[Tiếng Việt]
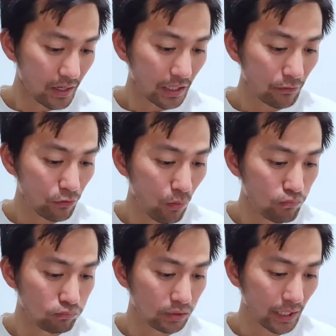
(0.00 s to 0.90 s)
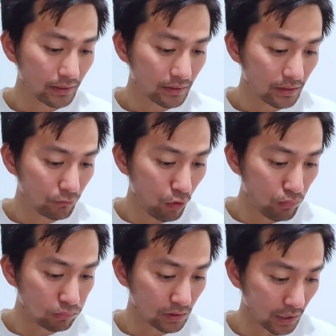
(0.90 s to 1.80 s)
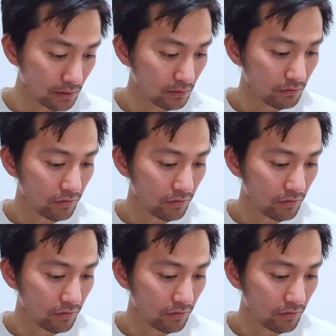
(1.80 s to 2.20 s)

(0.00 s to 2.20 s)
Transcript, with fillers: các vùng các vùng tỉnh